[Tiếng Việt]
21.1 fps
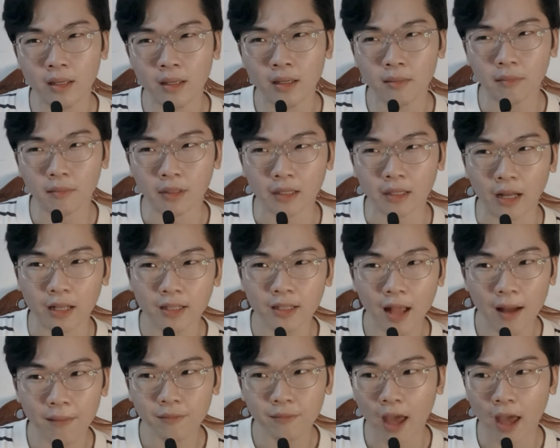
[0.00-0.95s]
mình đã
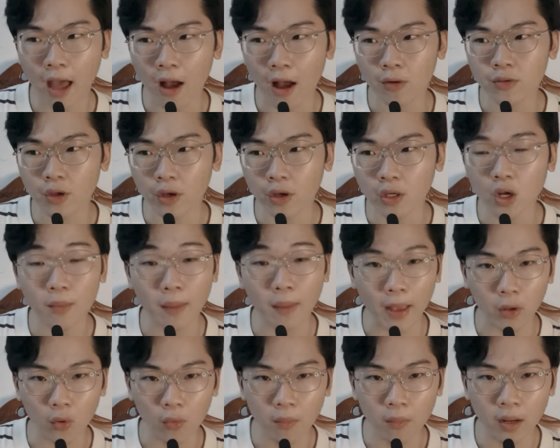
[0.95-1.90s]
tham khảo những người
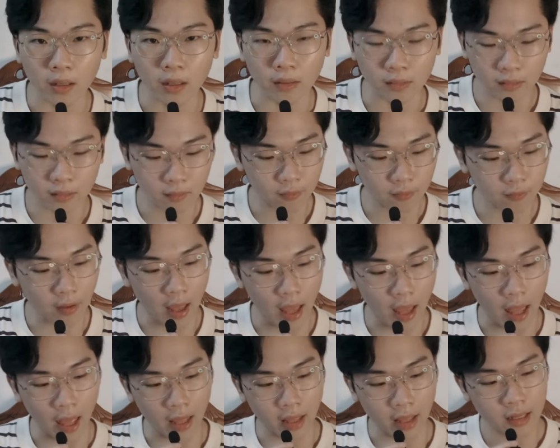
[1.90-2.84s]
bạn của mình
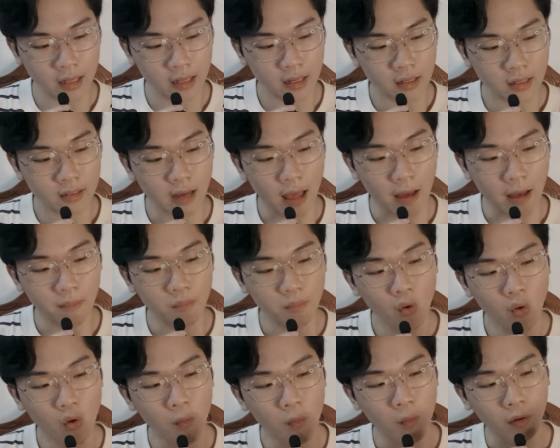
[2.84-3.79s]
và đã
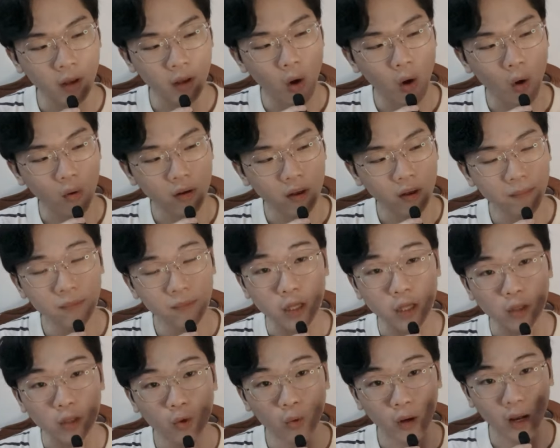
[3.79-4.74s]
mua một cái ổ cắm
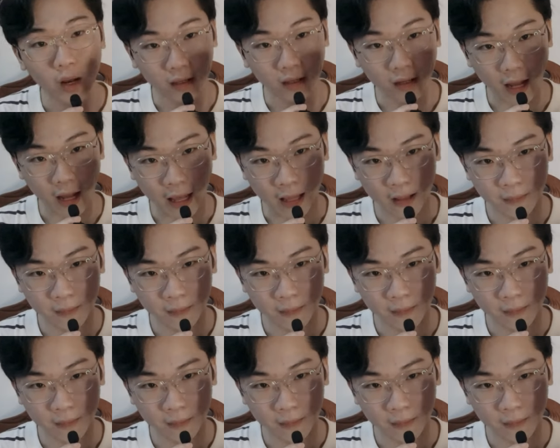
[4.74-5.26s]
điện du lịch này.